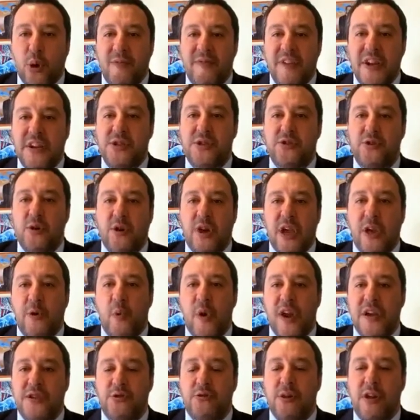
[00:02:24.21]
visto che
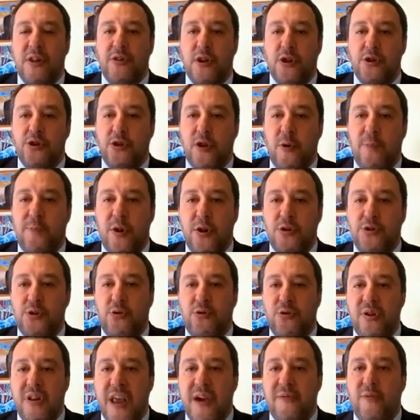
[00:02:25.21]
questo è il nostro posto
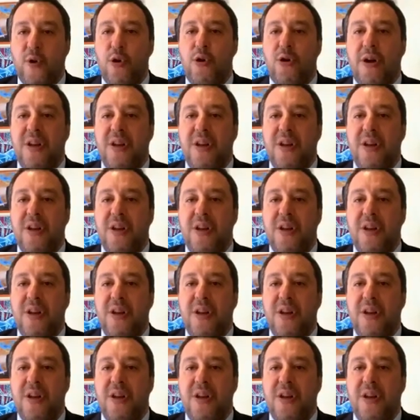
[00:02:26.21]
di lavoro,